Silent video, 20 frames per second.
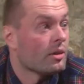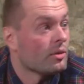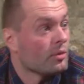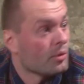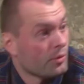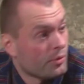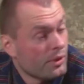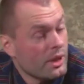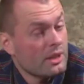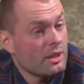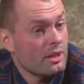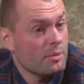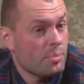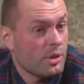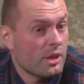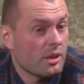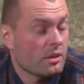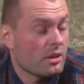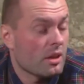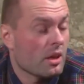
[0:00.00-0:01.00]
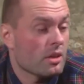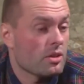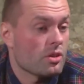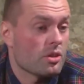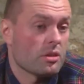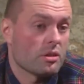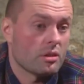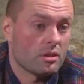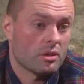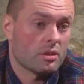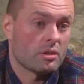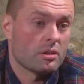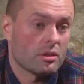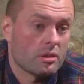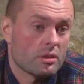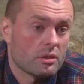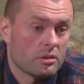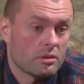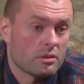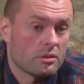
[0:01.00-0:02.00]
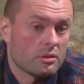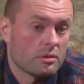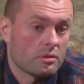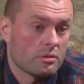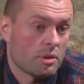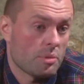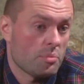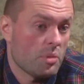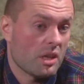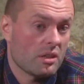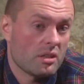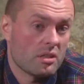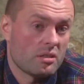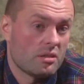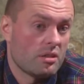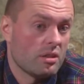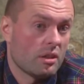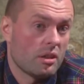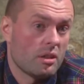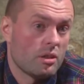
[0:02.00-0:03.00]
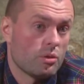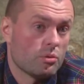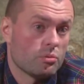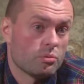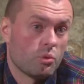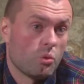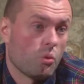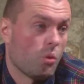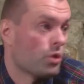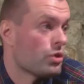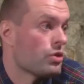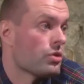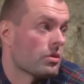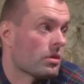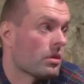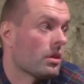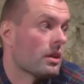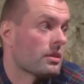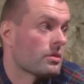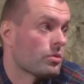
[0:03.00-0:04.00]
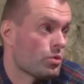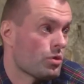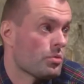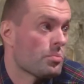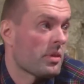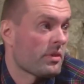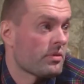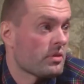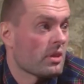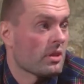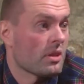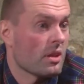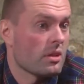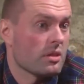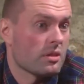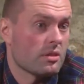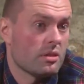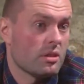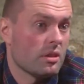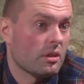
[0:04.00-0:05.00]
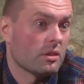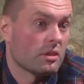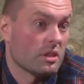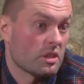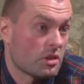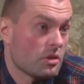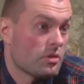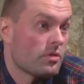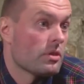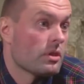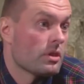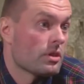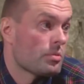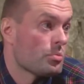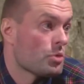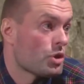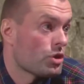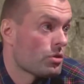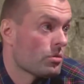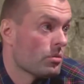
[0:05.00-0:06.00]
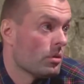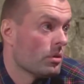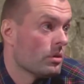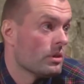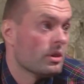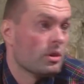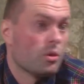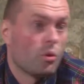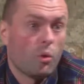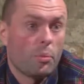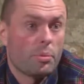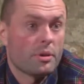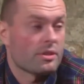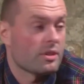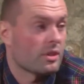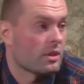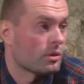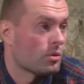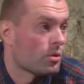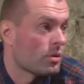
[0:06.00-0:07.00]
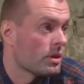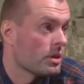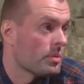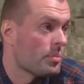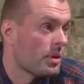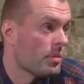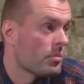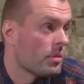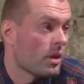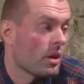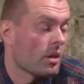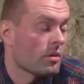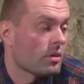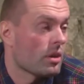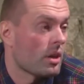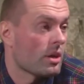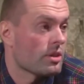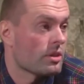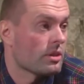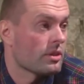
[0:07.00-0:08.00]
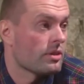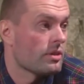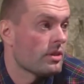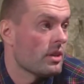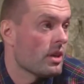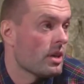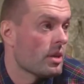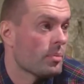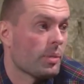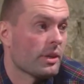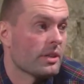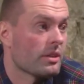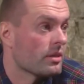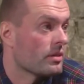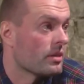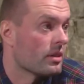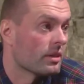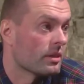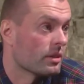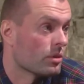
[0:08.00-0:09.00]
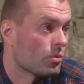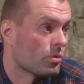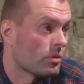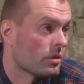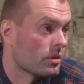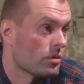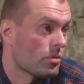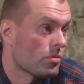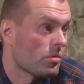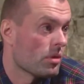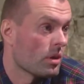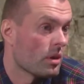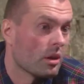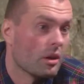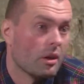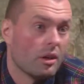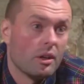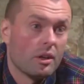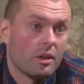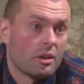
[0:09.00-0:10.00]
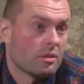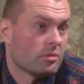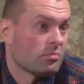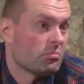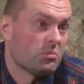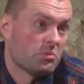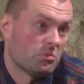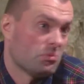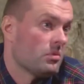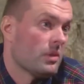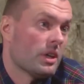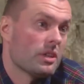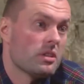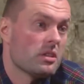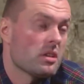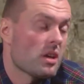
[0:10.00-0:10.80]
В этой передаче э, ребята сделали, ну, очень классно, очень профессионально сделано. Это действительно смешно, и образы, которые они примеряют каждой серии по несколько друг на друга, ну, они